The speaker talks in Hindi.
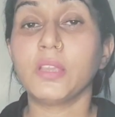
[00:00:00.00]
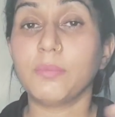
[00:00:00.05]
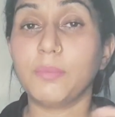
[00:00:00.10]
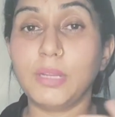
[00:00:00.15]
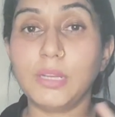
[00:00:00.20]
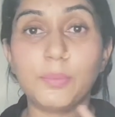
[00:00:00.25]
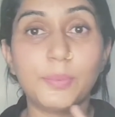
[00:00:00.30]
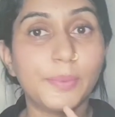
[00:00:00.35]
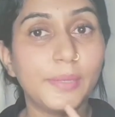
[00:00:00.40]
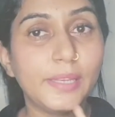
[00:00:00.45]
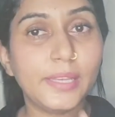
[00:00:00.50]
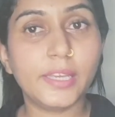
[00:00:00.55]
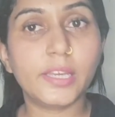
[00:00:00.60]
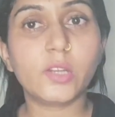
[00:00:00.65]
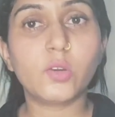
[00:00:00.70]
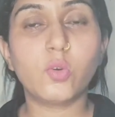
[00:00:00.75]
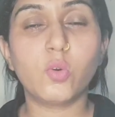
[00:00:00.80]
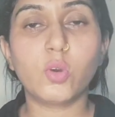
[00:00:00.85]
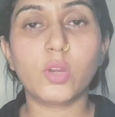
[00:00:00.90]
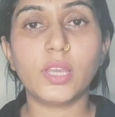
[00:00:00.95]
मतलब
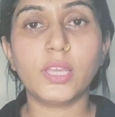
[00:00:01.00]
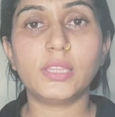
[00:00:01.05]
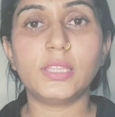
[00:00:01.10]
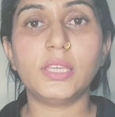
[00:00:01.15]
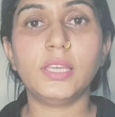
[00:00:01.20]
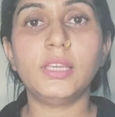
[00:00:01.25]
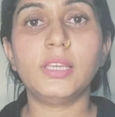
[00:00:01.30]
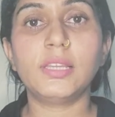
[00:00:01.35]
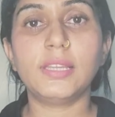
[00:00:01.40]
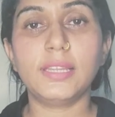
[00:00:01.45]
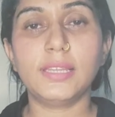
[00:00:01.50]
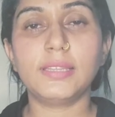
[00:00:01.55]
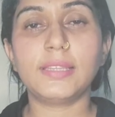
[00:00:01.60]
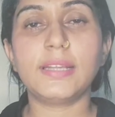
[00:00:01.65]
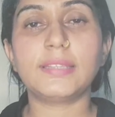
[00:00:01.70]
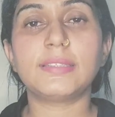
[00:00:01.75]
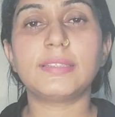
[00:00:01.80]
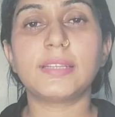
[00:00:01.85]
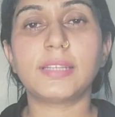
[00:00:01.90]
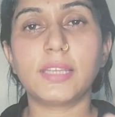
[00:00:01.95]
क्लियर हो गई थी क्लियर
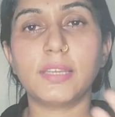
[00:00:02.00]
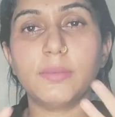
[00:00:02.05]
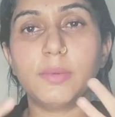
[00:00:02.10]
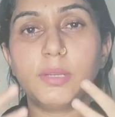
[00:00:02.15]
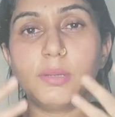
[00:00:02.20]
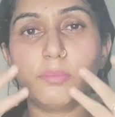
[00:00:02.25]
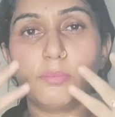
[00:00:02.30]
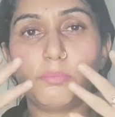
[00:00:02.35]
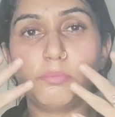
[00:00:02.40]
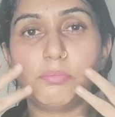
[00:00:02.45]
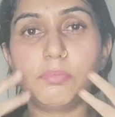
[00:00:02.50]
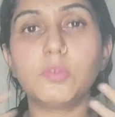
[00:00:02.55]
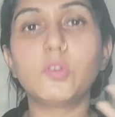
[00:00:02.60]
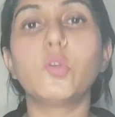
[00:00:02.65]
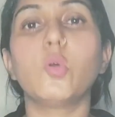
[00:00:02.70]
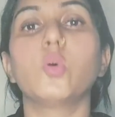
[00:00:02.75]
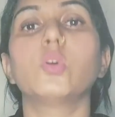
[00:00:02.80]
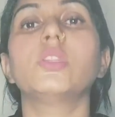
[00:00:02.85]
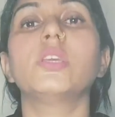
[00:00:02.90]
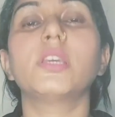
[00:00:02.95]
दैसर की मतलब
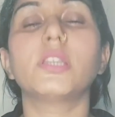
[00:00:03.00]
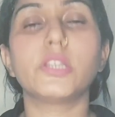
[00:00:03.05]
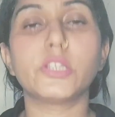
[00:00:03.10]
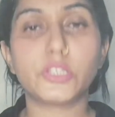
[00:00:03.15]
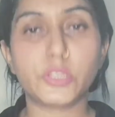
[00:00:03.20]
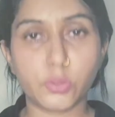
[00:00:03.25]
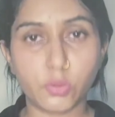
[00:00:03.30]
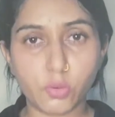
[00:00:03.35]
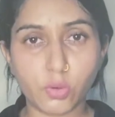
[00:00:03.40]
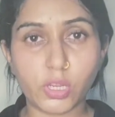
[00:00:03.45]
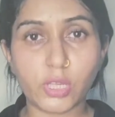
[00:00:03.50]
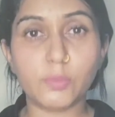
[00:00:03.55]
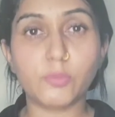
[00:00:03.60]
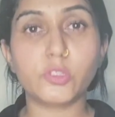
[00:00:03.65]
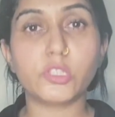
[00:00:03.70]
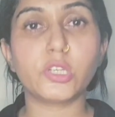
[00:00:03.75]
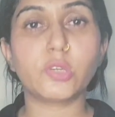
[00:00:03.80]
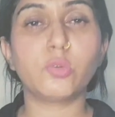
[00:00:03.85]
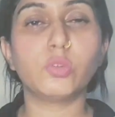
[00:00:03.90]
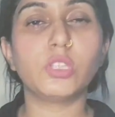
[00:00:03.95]
ग्लो दिखना शुरू हो गया
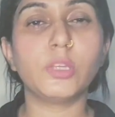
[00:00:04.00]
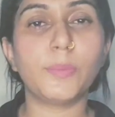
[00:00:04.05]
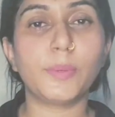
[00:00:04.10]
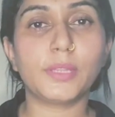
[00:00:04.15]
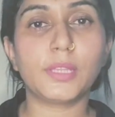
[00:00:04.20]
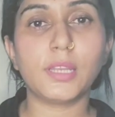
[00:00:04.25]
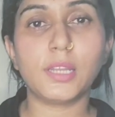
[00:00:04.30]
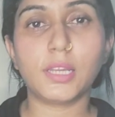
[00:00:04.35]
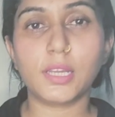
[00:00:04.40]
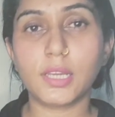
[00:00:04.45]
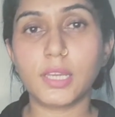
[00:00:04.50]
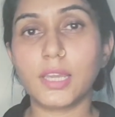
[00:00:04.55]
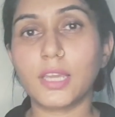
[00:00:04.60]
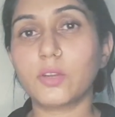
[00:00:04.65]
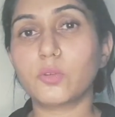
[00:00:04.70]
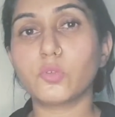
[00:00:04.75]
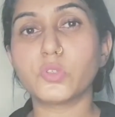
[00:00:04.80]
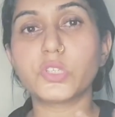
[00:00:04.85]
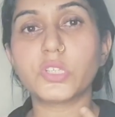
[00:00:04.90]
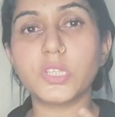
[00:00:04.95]
मुझे खुद ही पता लगा यार
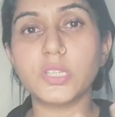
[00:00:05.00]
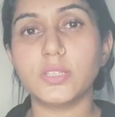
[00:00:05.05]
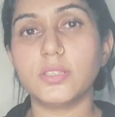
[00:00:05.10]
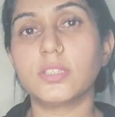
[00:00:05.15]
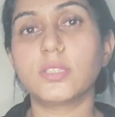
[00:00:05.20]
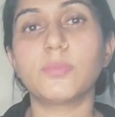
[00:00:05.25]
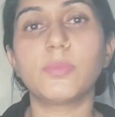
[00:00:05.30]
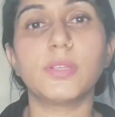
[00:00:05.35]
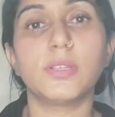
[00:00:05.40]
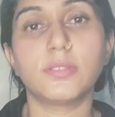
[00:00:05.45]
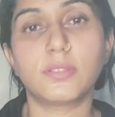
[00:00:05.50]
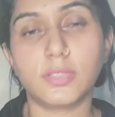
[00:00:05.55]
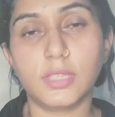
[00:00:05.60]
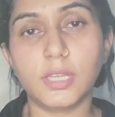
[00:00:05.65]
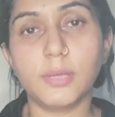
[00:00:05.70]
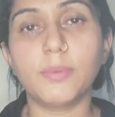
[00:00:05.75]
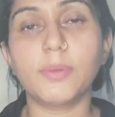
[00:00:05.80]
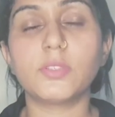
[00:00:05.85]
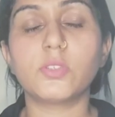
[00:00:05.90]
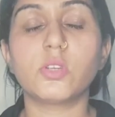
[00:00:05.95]
कुछ चेंजेस मेरी
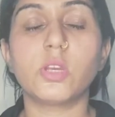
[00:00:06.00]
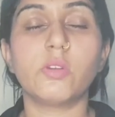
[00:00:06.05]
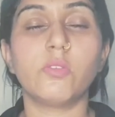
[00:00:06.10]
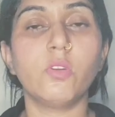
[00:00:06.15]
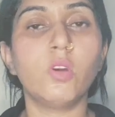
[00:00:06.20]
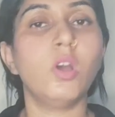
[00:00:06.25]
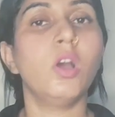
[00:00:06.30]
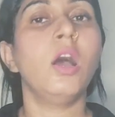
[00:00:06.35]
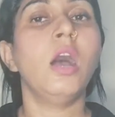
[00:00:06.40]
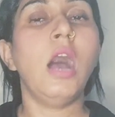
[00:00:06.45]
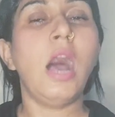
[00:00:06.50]
स्किन में जो है वो